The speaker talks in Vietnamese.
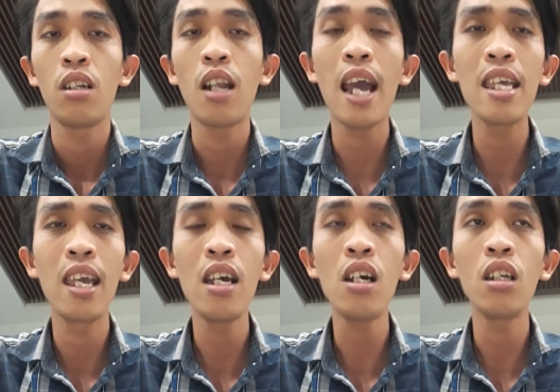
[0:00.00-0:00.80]
tại
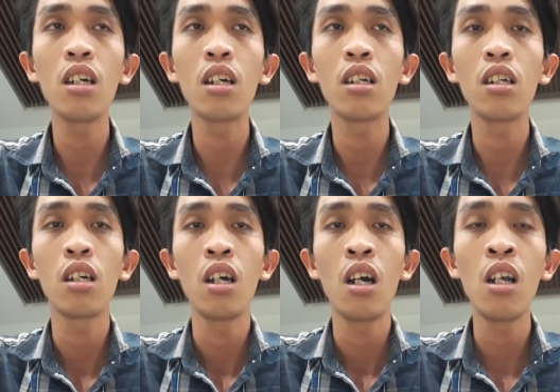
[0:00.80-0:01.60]
vì á
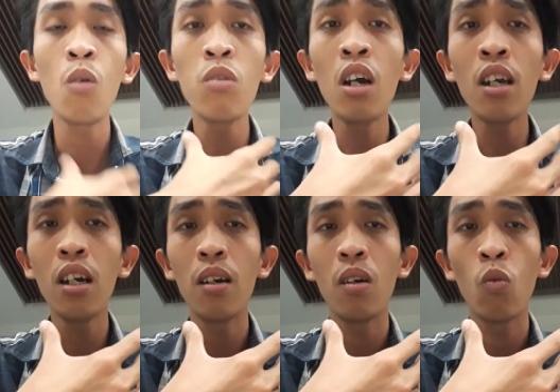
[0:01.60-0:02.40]
lúc đó
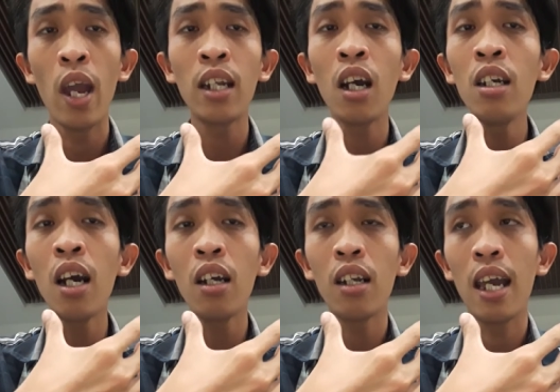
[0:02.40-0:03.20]
nó nguyễn tấn
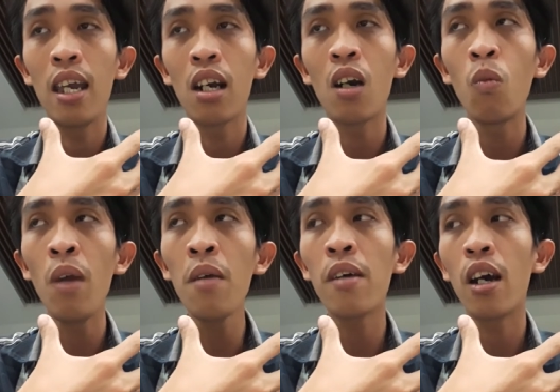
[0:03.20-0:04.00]
á, thì không
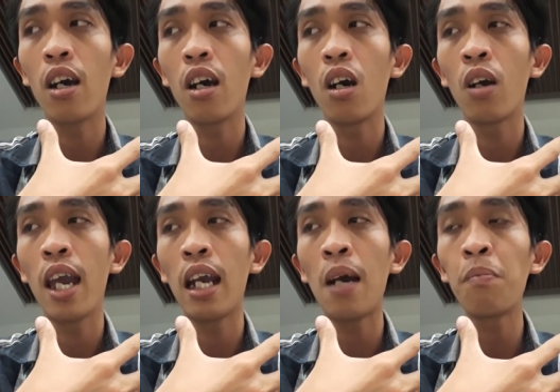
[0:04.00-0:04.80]
biết là
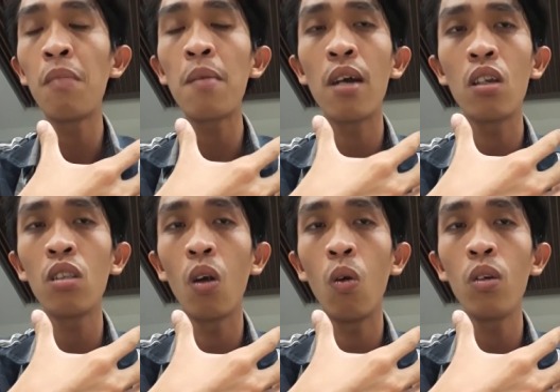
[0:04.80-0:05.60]
hiện âm bên bà vũ
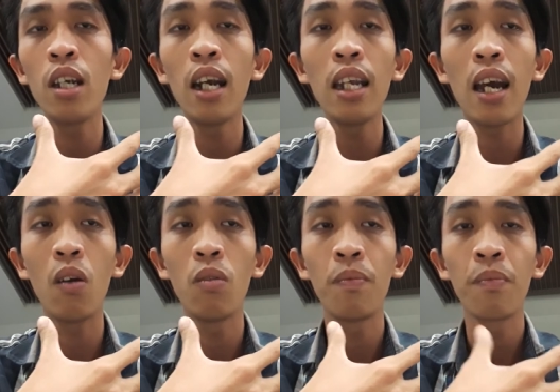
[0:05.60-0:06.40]
trụ như thế
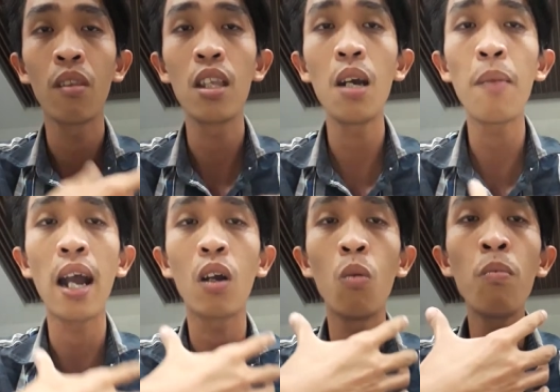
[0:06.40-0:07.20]
nào nhưng mà
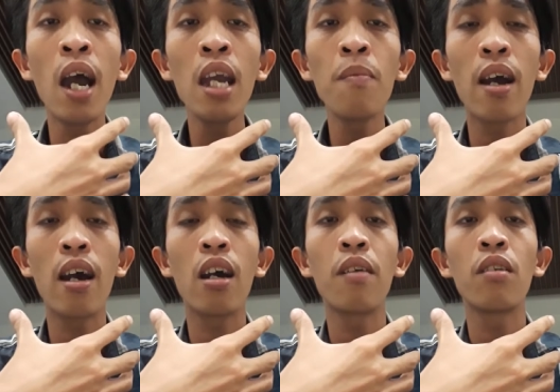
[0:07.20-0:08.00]
cũng mấy
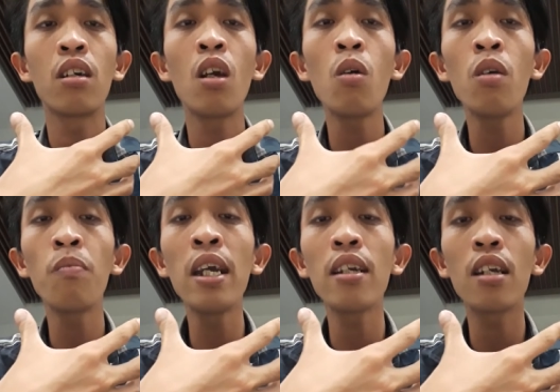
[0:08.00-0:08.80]
mà nó
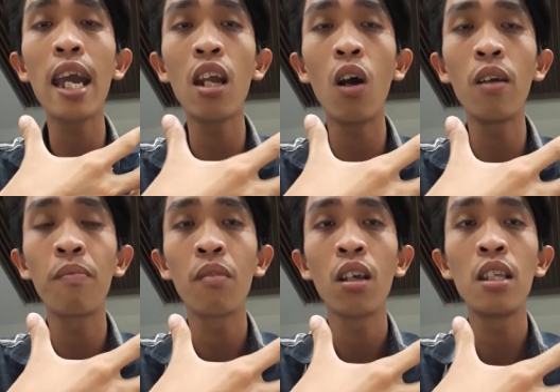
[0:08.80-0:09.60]
biết đây thôi
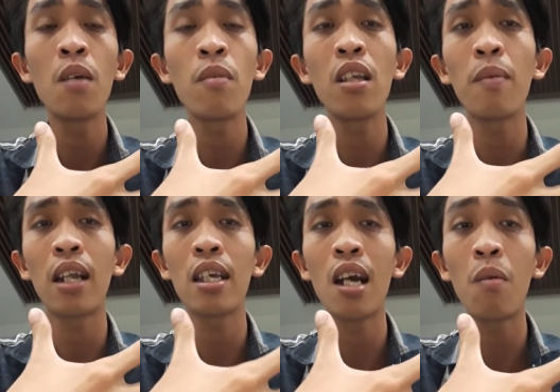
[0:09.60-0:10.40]
nhưng mà nhưng mà
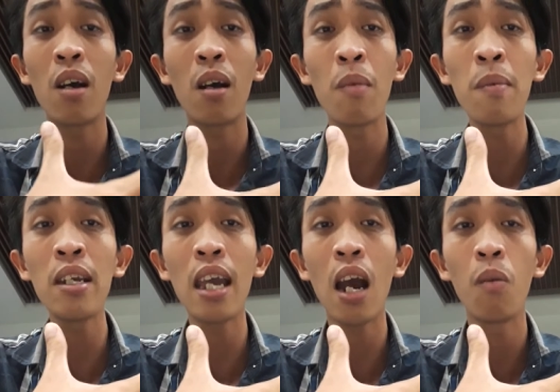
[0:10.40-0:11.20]
tại sao mà mới biết
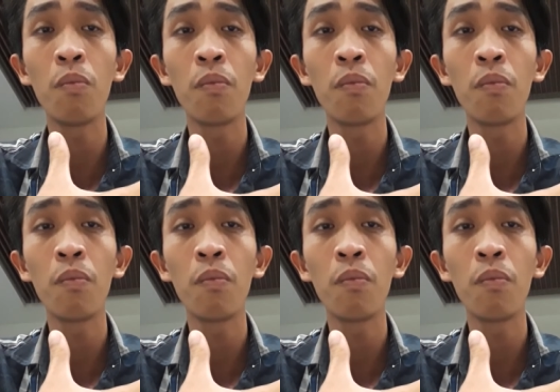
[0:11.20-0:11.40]
đây không